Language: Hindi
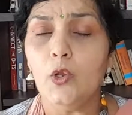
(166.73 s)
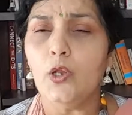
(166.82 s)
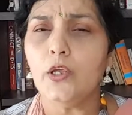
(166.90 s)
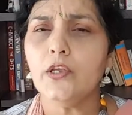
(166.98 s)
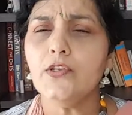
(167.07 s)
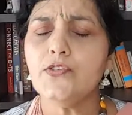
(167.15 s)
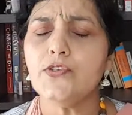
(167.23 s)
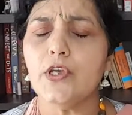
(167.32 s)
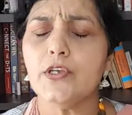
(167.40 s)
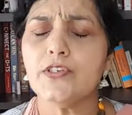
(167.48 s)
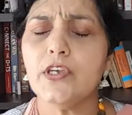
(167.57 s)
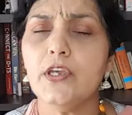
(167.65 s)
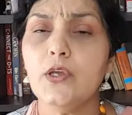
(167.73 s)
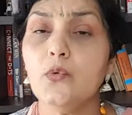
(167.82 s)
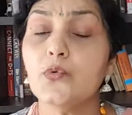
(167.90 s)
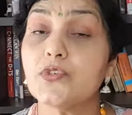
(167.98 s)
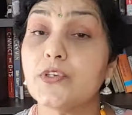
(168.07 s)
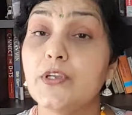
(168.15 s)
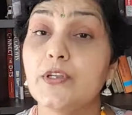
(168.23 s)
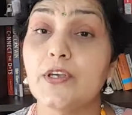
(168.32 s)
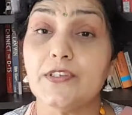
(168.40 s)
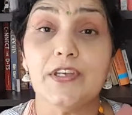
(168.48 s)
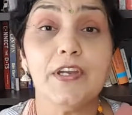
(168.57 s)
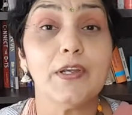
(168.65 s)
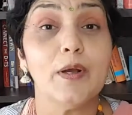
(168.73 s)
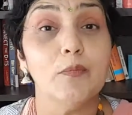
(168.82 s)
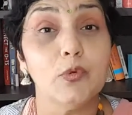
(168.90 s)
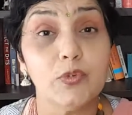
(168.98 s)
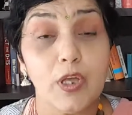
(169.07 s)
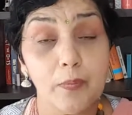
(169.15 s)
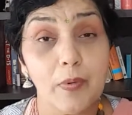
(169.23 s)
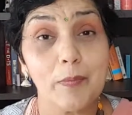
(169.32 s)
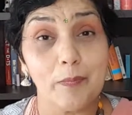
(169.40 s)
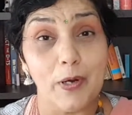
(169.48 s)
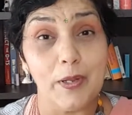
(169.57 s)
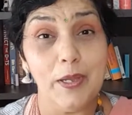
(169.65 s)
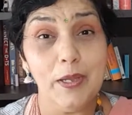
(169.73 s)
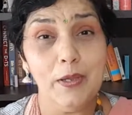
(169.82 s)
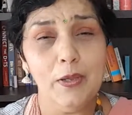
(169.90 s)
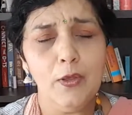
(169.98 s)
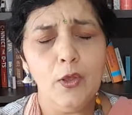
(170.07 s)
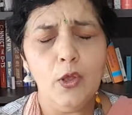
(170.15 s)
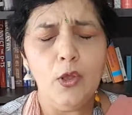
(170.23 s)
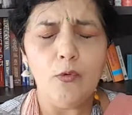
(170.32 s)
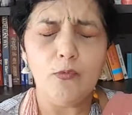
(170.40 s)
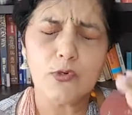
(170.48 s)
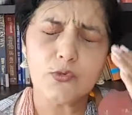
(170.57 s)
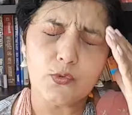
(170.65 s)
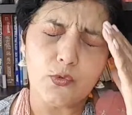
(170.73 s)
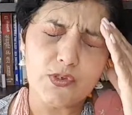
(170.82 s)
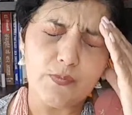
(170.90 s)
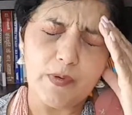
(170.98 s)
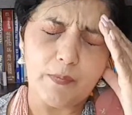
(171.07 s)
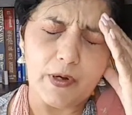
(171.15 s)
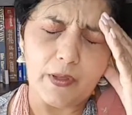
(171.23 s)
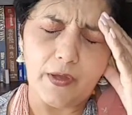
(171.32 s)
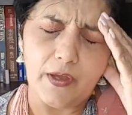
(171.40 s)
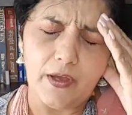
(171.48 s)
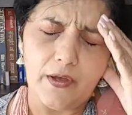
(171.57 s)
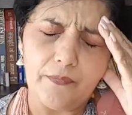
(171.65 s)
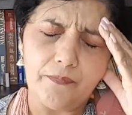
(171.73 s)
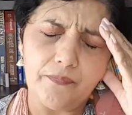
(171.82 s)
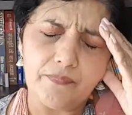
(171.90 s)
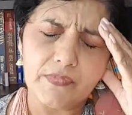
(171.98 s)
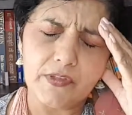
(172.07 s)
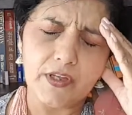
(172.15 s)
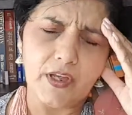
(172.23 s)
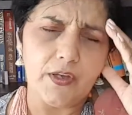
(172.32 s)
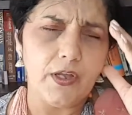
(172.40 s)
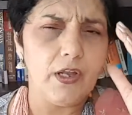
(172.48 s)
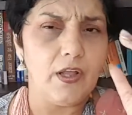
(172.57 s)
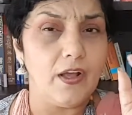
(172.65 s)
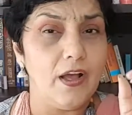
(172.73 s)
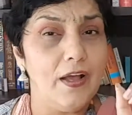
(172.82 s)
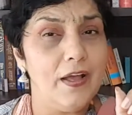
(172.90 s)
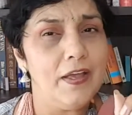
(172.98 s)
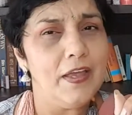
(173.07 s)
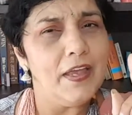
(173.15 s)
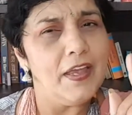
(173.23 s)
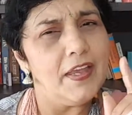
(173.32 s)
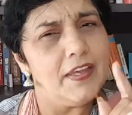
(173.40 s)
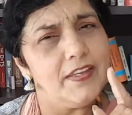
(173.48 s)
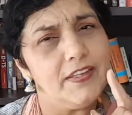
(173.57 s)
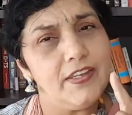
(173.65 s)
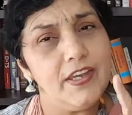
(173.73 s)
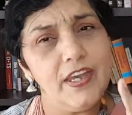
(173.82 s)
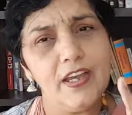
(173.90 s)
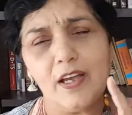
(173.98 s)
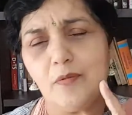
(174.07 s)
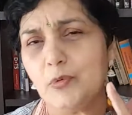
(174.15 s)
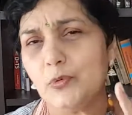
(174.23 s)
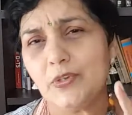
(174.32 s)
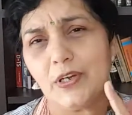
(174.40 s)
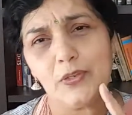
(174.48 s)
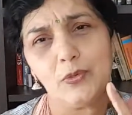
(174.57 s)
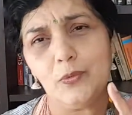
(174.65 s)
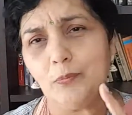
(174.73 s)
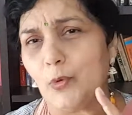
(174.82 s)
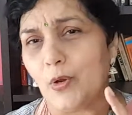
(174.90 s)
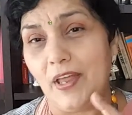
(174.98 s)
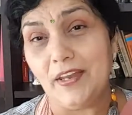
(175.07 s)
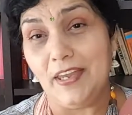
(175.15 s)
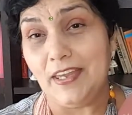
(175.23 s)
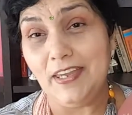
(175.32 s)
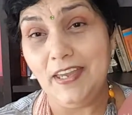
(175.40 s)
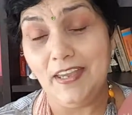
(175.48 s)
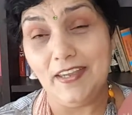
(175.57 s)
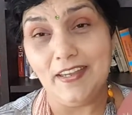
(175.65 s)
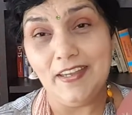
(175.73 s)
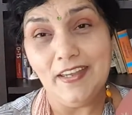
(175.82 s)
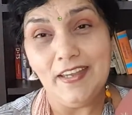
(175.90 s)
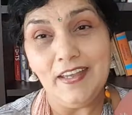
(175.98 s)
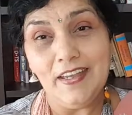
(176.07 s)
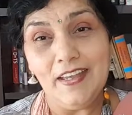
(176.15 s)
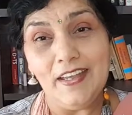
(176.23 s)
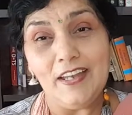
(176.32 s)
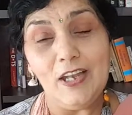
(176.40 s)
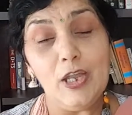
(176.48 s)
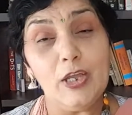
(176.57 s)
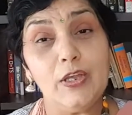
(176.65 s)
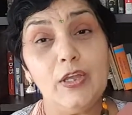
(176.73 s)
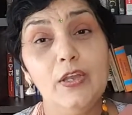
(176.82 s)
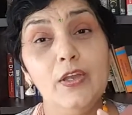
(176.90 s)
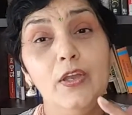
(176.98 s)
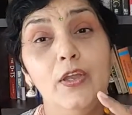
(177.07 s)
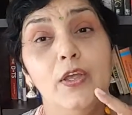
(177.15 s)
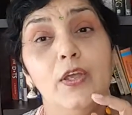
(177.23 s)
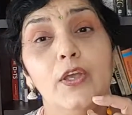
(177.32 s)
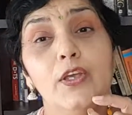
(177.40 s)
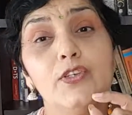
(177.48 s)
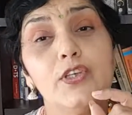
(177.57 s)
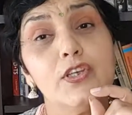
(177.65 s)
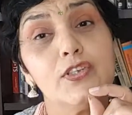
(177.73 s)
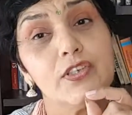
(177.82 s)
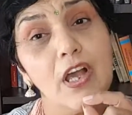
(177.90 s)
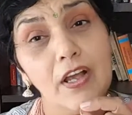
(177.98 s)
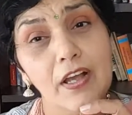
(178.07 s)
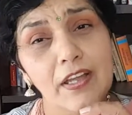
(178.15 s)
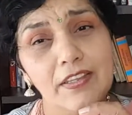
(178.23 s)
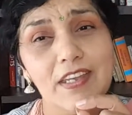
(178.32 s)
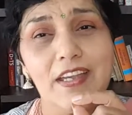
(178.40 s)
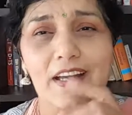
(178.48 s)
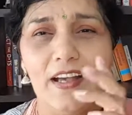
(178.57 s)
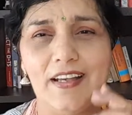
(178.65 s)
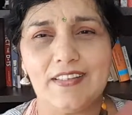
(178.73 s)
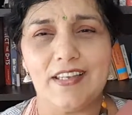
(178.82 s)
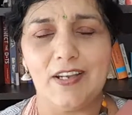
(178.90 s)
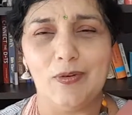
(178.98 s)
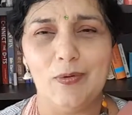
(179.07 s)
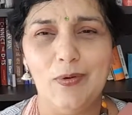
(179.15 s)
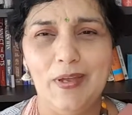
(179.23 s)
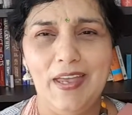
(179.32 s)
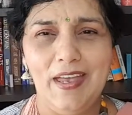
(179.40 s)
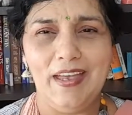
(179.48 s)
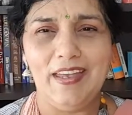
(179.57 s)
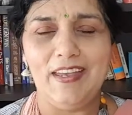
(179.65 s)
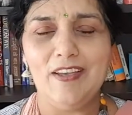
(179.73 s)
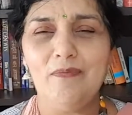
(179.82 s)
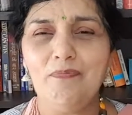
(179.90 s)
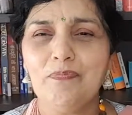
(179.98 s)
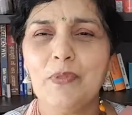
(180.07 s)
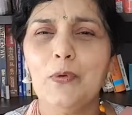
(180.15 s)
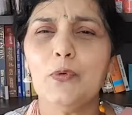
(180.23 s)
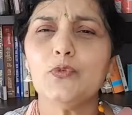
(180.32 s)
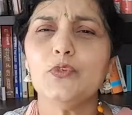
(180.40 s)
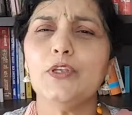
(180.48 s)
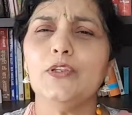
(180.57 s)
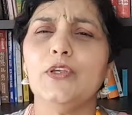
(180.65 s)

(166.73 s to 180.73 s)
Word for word: लेकिन जैसे ही उसकी नजर कबूतर पर पड़ी वो सोच में पड़ गया कहने लगा ये कबूतर तो बुरा नहीं है लेकिन इसे संगति का असर हो गया है उसने